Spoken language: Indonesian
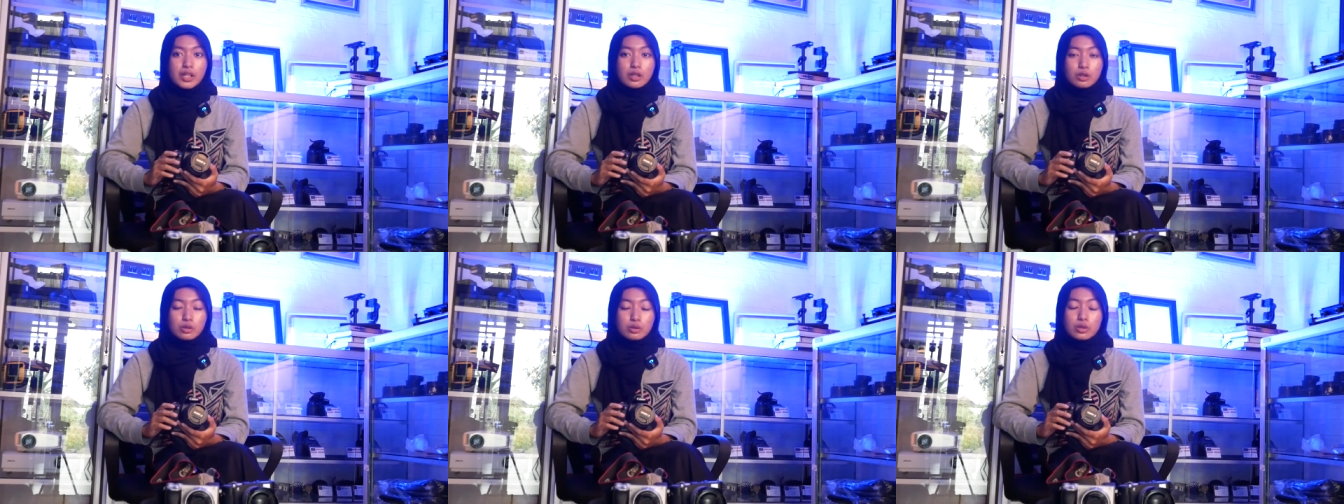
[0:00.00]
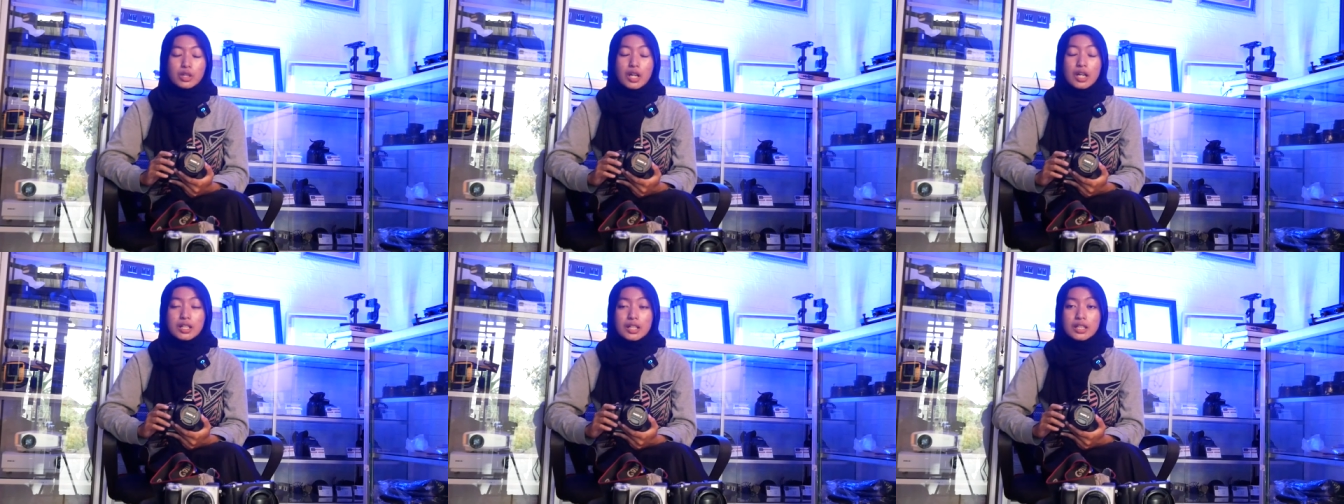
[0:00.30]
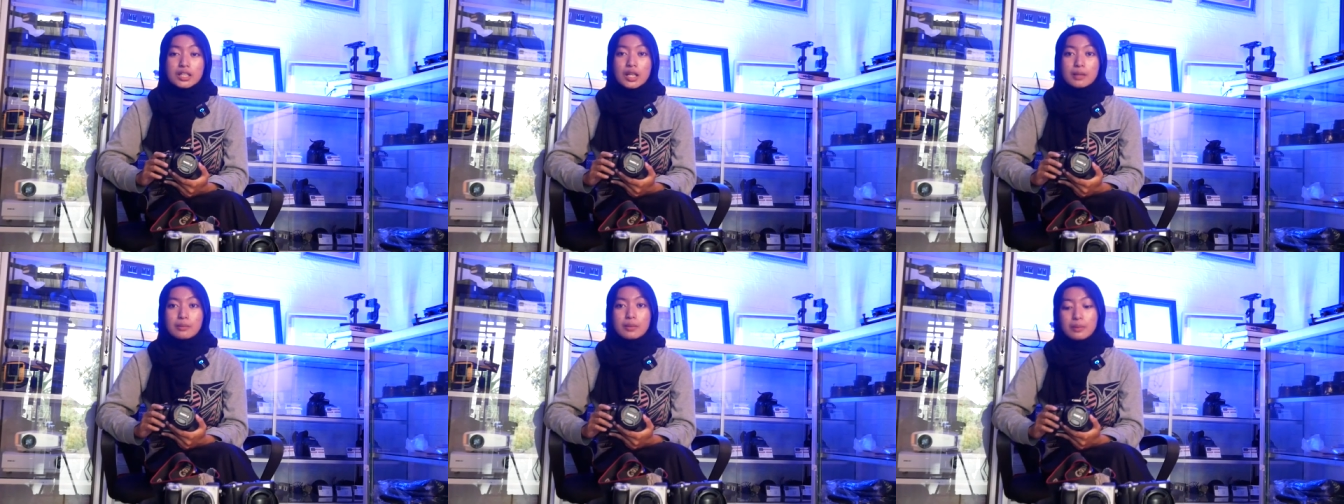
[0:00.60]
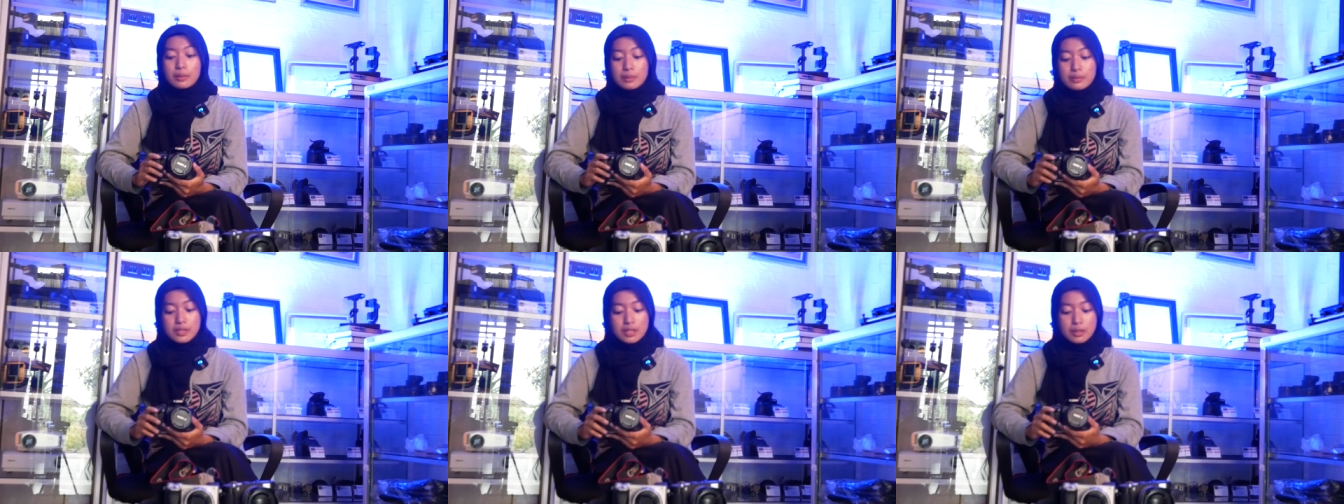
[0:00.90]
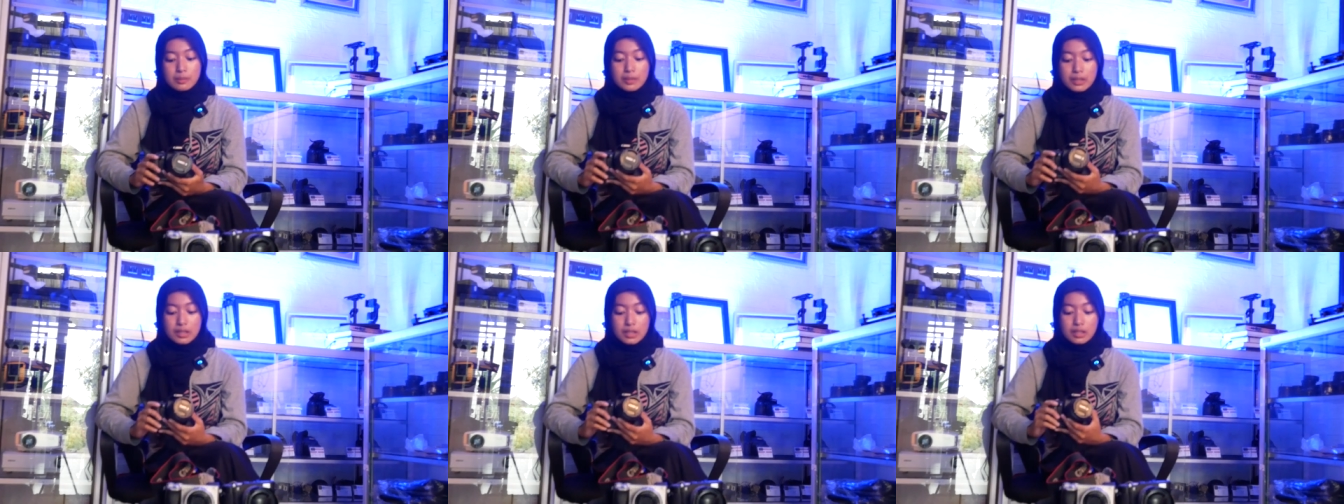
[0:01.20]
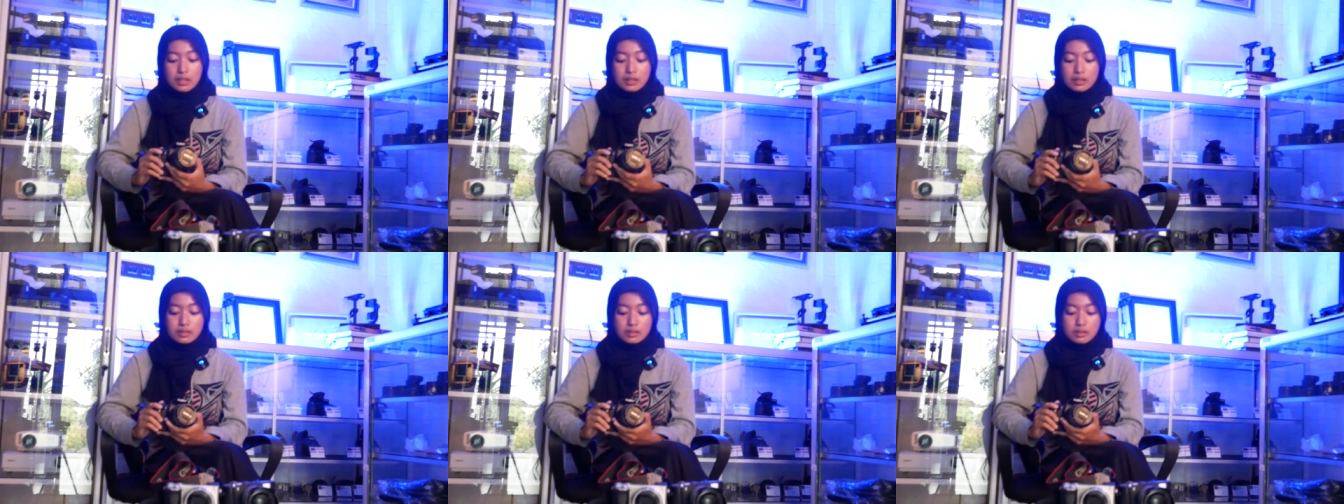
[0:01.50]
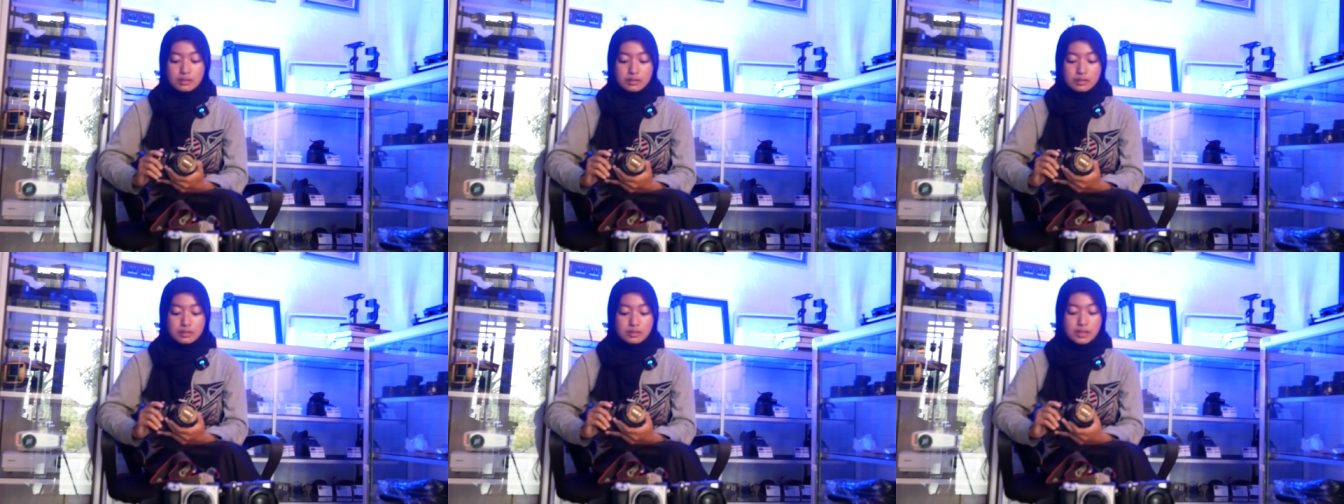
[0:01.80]
itu kalian nggak apa-apa bisa beli
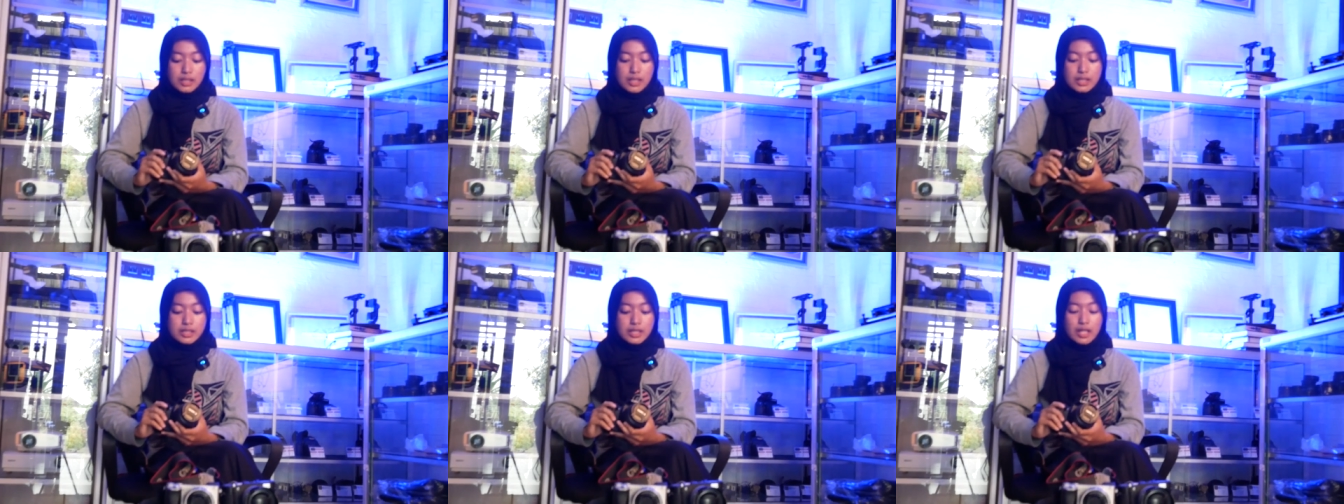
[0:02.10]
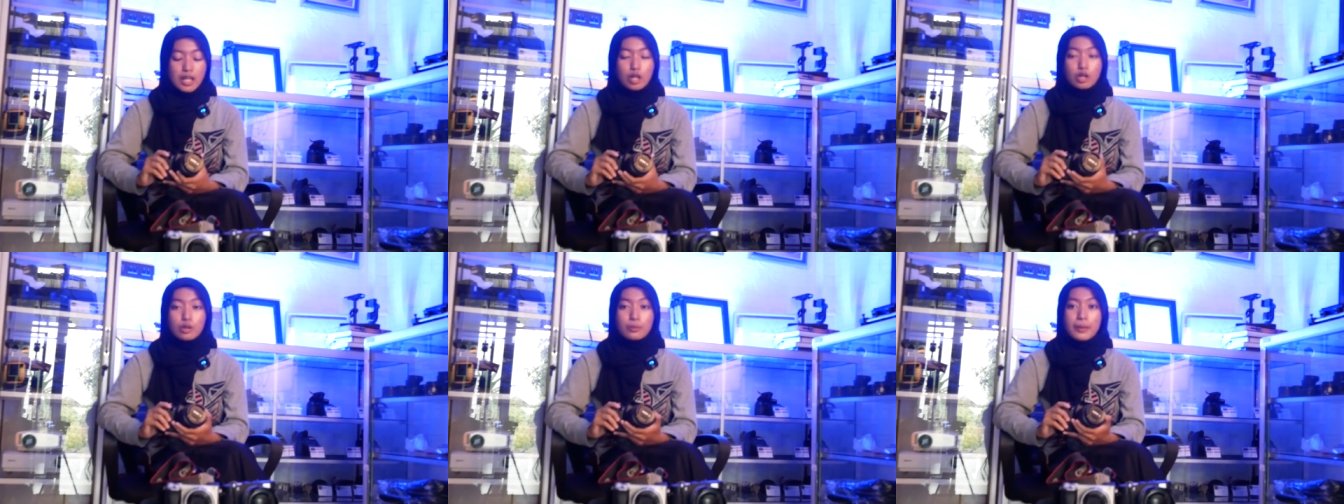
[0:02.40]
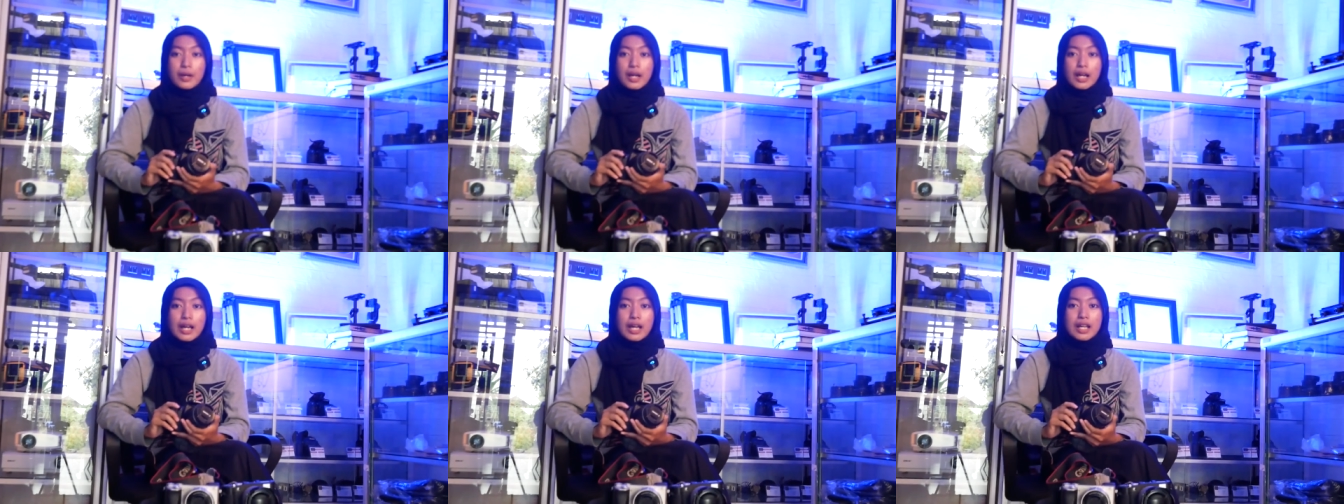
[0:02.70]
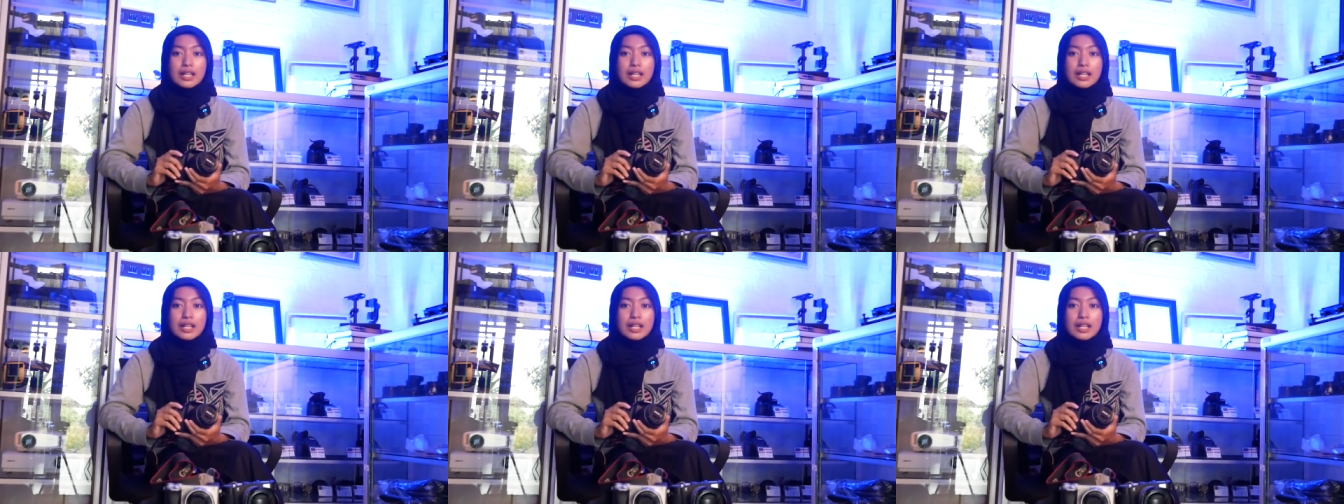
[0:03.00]
dan jangan lupa